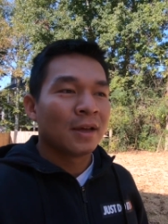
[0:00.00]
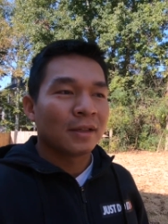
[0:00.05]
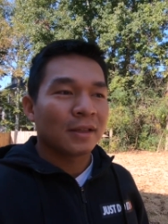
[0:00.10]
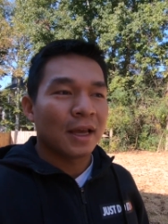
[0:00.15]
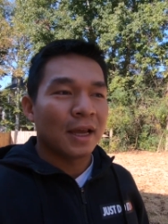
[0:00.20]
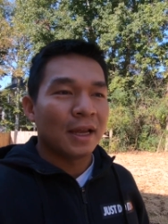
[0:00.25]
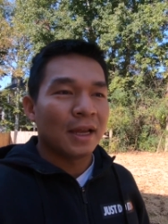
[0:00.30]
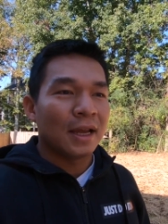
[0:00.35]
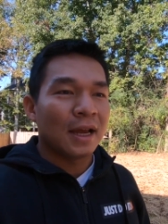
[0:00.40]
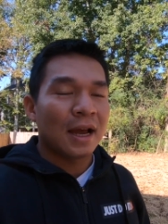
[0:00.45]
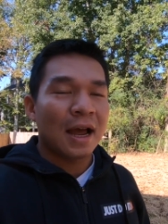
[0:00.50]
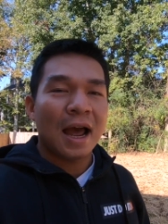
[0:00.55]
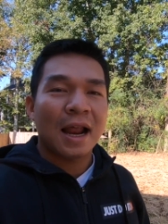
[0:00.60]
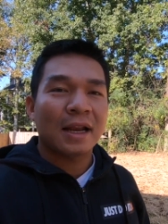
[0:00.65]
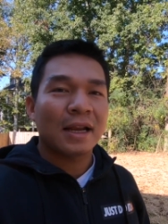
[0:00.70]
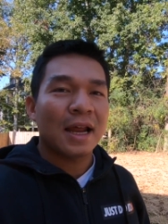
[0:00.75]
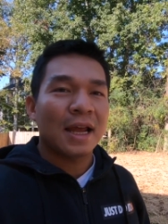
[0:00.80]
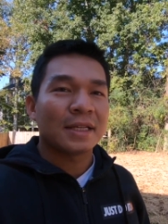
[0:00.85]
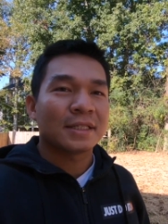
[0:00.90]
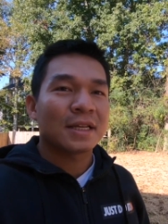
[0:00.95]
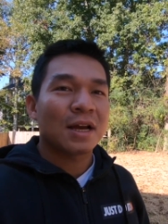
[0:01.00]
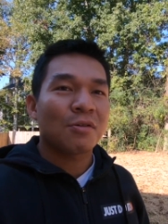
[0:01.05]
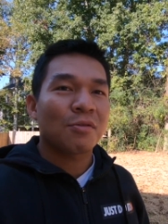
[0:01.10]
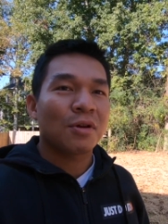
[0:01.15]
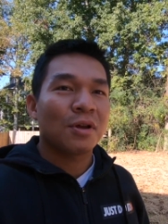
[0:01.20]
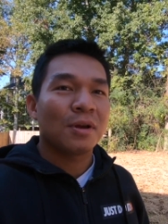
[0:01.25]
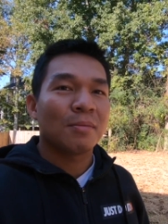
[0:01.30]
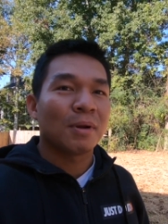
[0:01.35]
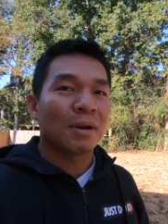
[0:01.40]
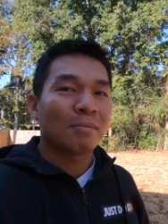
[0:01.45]
Thì anh này sau
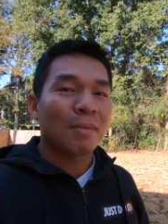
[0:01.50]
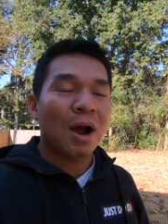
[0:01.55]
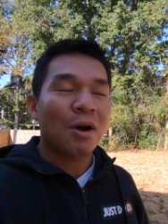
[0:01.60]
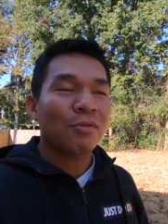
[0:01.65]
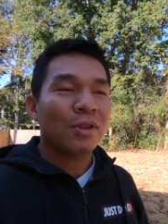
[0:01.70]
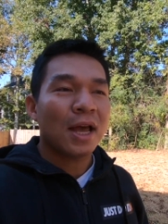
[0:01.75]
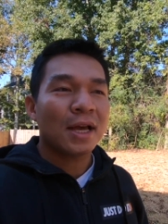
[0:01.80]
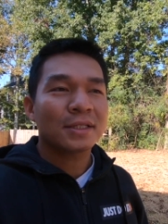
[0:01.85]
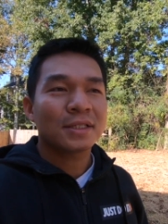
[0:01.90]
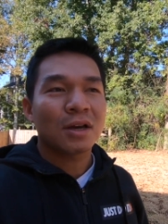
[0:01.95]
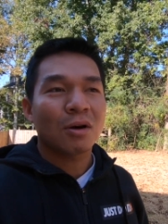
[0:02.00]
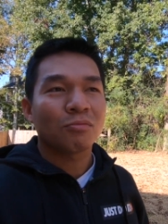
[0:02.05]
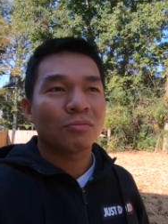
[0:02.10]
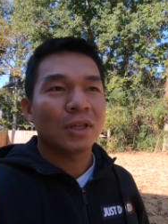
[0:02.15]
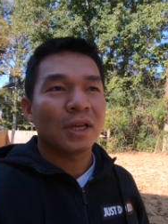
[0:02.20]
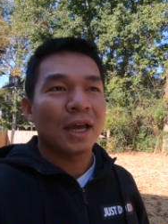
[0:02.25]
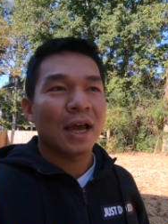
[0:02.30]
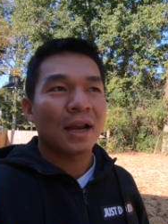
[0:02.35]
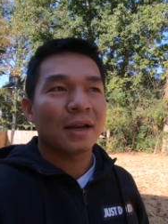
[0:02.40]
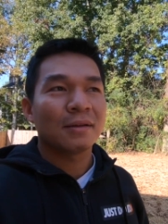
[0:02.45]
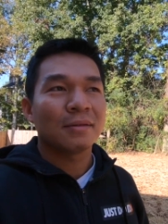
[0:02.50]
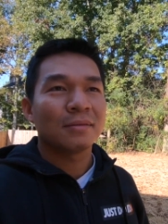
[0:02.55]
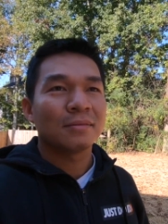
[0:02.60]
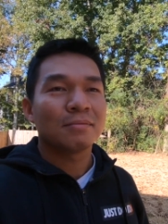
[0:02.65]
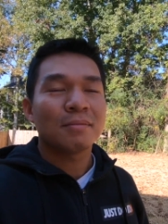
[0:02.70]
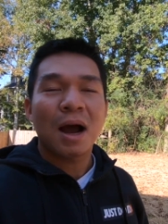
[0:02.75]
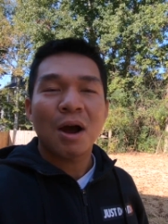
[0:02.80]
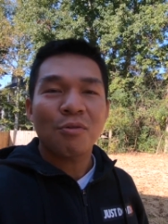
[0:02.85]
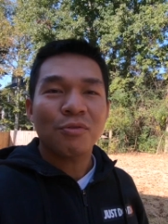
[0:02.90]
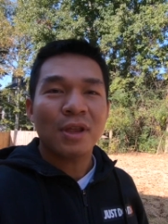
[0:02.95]
khi mình báo giá xong thì
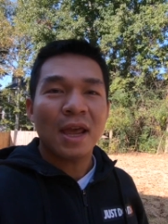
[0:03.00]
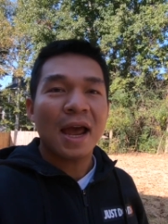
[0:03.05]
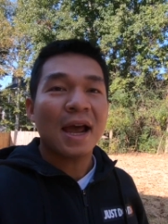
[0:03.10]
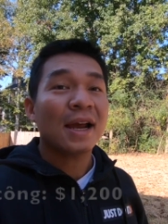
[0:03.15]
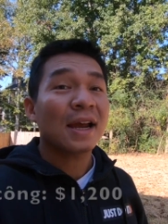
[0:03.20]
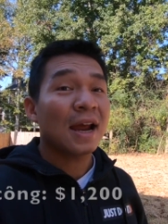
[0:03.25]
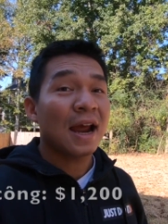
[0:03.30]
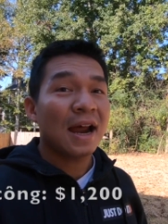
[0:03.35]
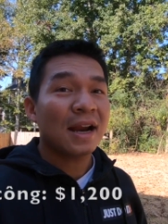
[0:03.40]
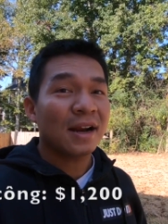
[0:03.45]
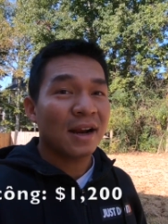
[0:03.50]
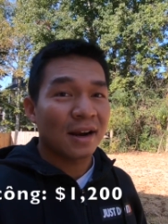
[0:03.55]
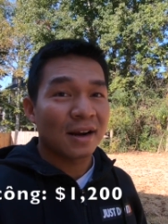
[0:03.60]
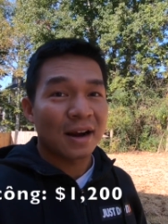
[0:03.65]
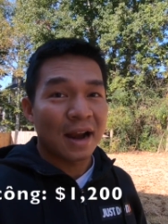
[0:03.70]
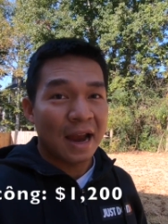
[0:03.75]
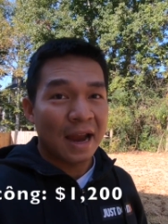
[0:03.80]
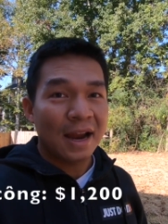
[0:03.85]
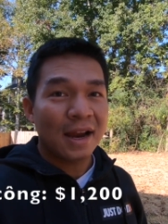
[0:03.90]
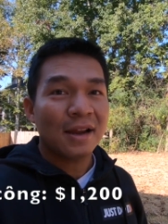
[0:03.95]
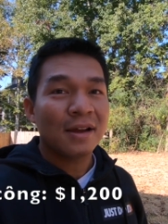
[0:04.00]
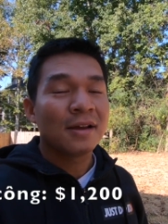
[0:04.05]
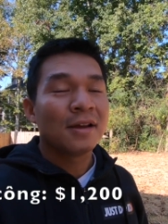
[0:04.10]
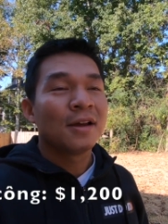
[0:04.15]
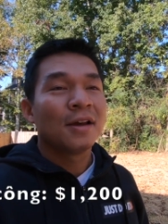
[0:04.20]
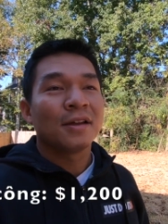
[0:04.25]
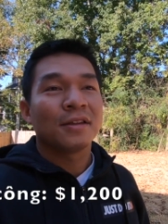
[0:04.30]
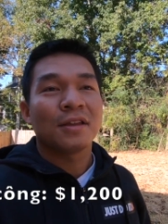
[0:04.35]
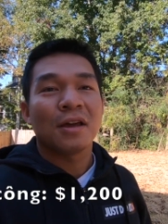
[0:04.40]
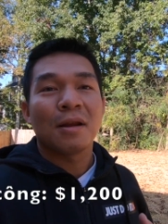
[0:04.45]
anh báo giá khá là rẻ,
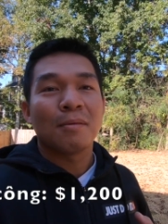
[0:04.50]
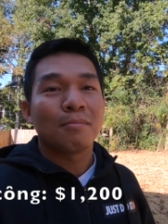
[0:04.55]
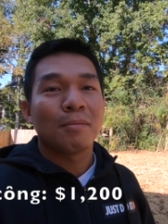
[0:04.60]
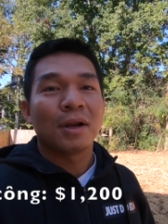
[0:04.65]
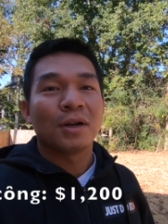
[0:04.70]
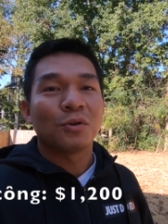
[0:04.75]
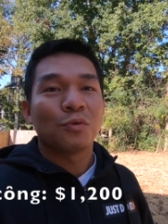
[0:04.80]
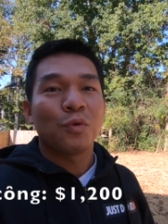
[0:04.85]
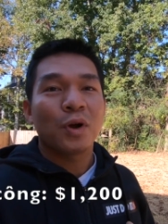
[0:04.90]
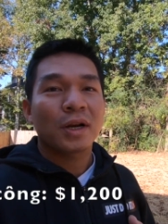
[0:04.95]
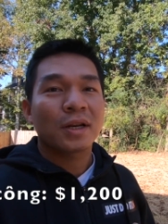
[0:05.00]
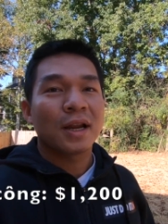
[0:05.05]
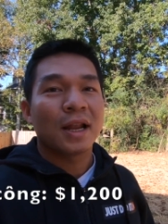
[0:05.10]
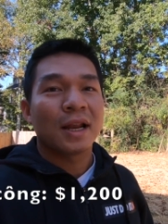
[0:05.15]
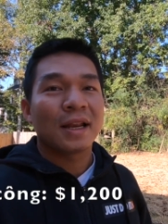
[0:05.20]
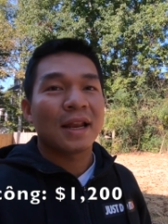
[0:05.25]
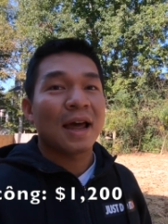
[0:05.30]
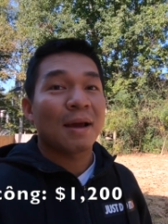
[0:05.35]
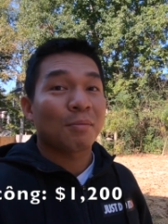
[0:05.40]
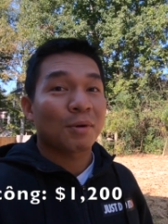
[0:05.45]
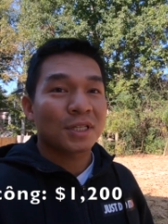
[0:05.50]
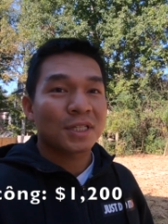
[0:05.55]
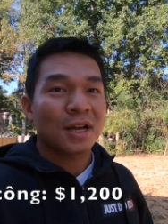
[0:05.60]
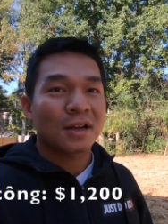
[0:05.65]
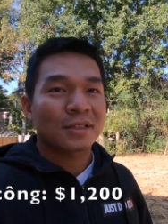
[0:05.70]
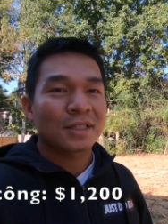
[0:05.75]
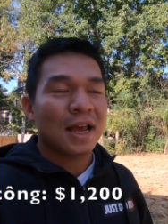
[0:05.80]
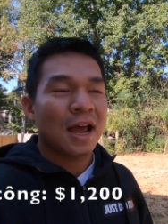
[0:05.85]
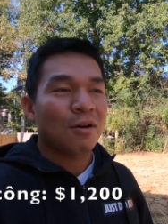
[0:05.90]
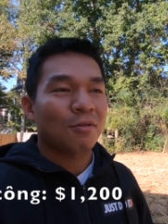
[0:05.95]
cho nên mình quyết định làm cái
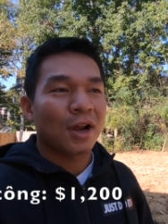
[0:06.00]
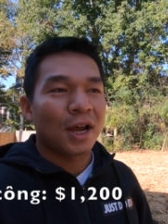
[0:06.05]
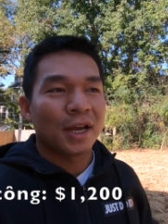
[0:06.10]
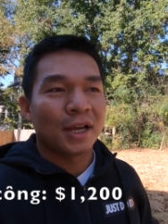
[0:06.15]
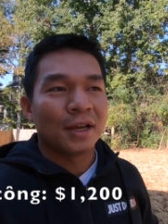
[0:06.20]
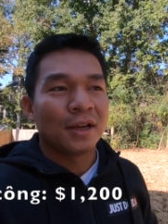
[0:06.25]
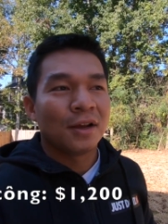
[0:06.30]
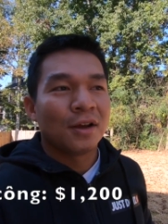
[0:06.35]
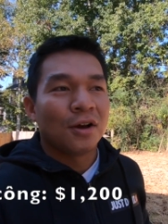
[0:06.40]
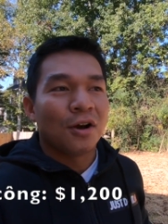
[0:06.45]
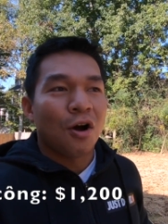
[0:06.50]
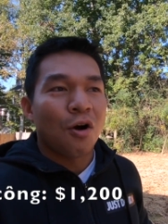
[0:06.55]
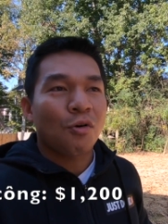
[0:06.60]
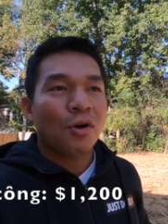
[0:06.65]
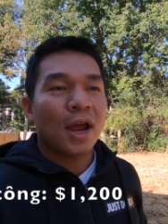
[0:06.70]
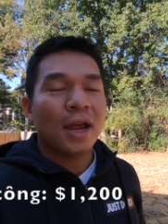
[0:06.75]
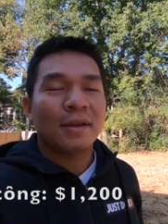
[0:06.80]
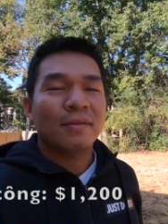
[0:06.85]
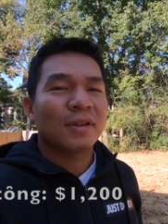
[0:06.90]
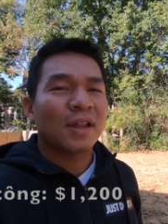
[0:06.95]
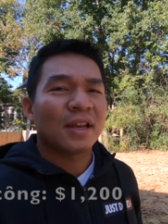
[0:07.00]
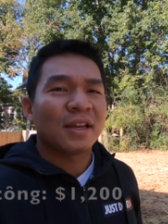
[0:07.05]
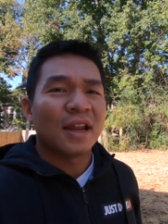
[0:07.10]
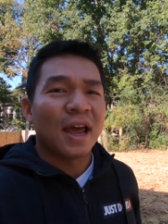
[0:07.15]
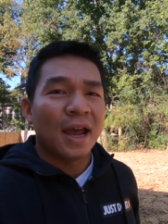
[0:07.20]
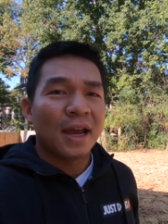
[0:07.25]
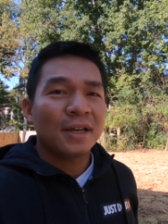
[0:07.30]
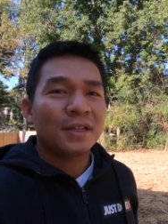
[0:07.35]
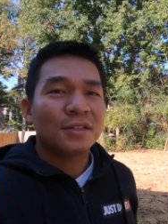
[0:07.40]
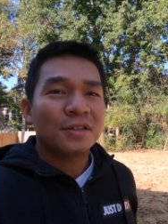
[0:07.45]
sân sau này. Ok, thì
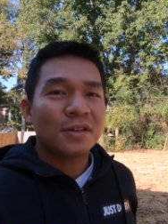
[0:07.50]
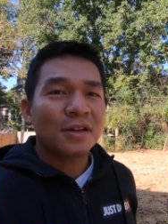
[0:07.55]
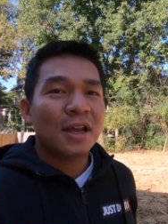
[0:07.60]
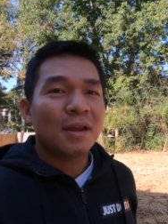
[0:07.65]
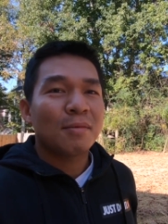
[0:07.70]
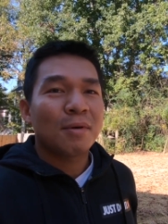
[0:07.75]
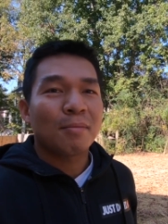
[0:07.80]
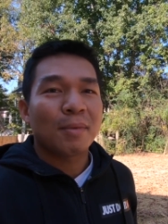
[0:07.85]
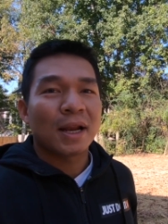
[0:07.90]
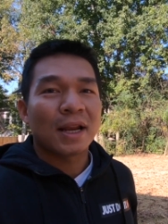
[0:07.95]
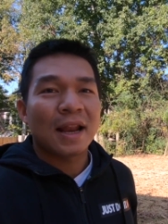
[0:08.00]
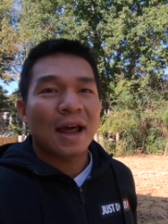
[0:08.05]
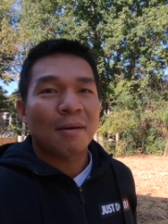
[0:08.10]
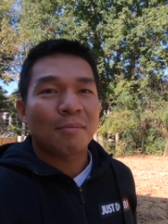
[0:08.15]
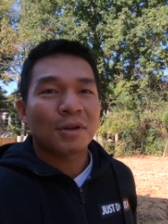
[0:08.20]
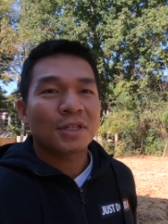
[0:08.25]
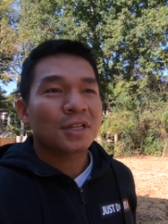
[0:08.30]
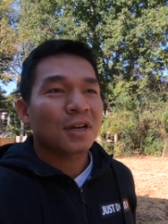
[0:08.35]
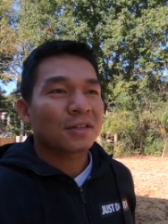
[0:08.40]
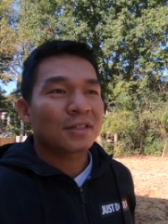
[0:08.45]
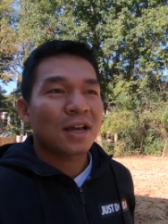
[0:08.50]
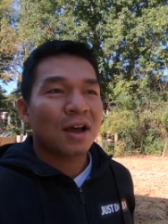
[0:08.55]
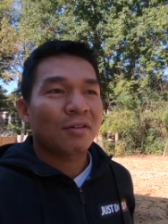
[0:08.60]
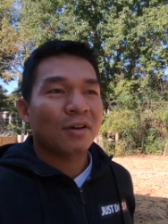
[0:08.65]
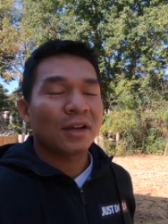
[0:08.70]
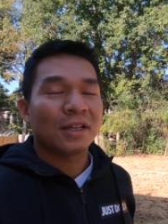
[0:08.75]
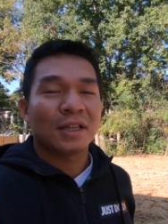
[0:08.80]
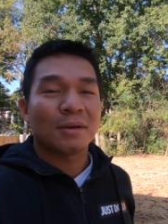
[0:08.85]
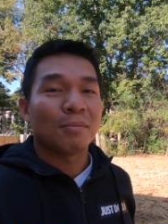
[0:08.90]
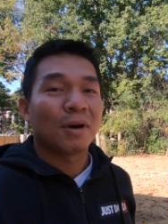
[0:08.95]
để trước khi mà mình làm cái sân sau
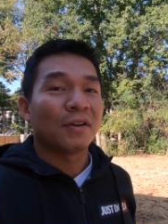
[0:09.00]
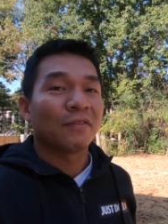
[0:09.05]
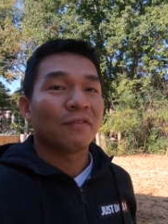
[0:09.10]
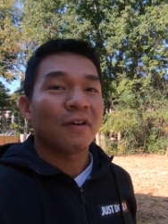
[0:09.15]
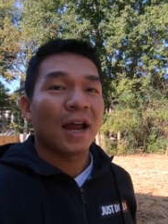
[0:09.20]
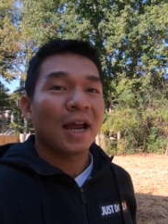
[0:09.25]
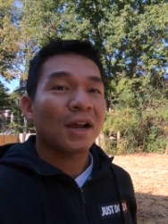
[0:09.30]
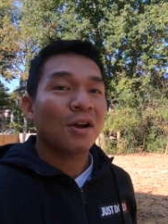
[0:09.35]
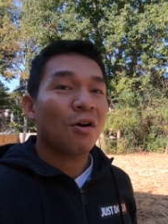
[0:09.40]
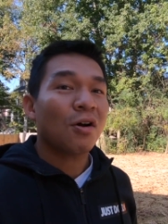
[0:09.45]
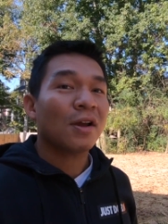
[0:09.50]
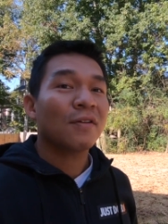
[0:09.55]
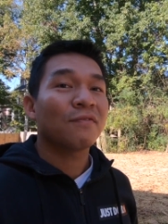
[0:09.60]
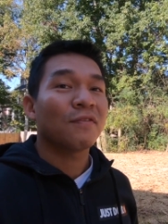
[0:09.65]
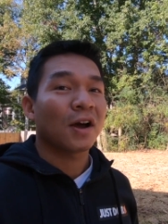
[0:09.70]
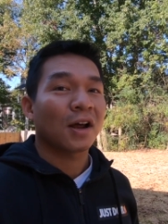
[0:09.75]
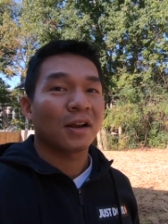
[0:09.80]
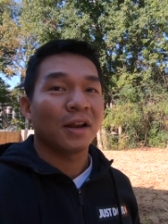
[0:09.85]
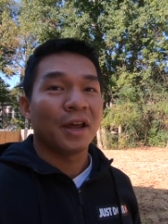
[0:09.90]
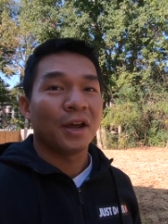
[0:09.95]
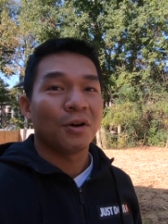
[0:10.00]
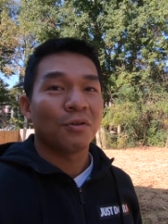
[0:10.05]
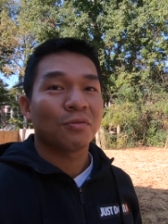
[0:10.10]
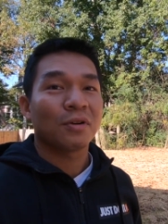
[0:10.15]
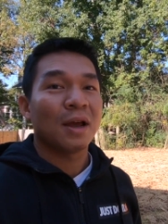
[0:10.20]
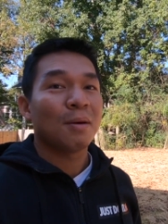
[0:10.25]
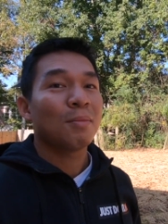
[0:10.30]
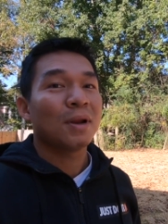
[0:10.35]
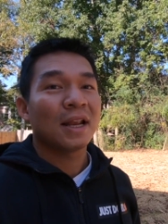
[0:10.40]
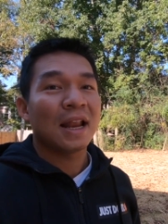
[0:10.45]
này thì mình phải có cái vật liệu
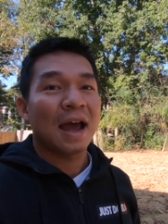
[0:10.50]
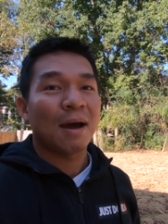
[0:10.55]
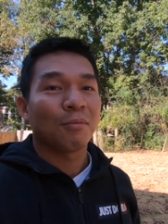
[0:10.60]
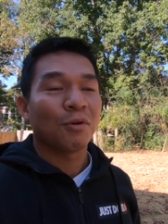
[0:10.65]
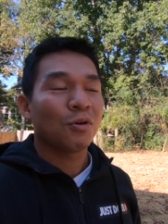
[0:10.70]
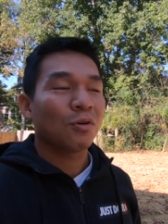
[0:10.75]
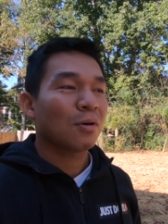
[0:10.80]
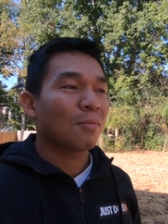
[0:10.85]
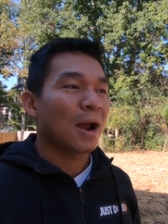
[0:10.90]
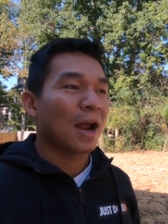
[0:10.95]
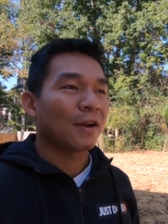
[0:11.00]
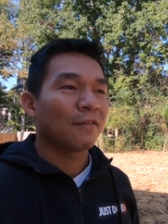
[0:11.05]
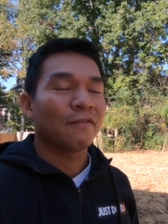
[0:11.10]
để mình làm đúng không các bạn?